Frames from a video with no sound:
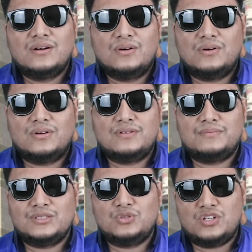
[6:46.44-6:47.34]
โอ้
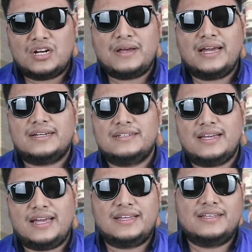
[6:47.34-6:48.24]
มันสุดยอดมาก
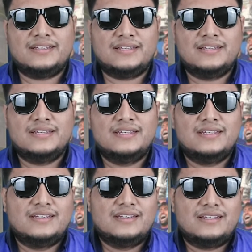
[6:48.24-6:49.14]
อ่ะ
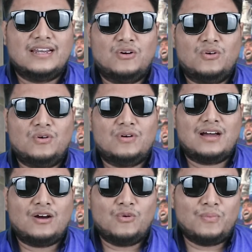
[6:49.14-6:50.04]
เดี๋ยว
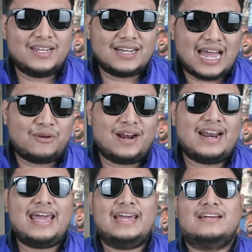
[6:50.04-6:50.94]
เอาบรรยากาศวัน
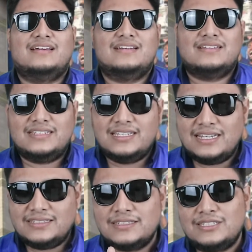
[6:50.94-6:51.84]
แรกที่
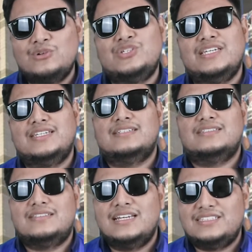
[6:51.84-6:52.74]
ได้เจอเชลซี
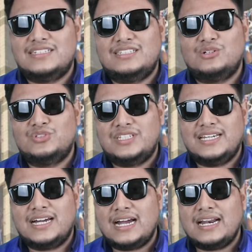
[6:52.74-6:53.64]
ได้เจอเชลซี
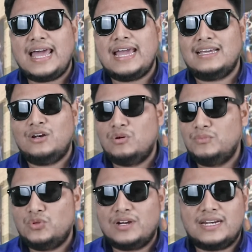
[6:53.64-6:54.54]
ครั้งแรกได้รวม
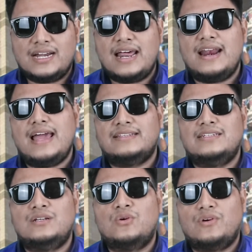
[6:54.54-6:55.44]
ตัวกันครั้งแรก
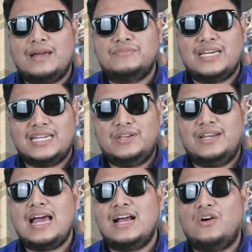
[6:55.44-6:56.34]
ที่โรงแรมแชงกรี
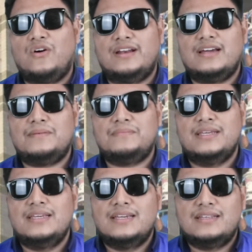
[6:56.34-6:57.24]
ล่าก่อนนะครับ
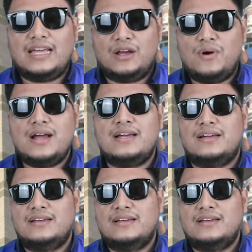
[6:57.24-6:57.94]
แต่ว่า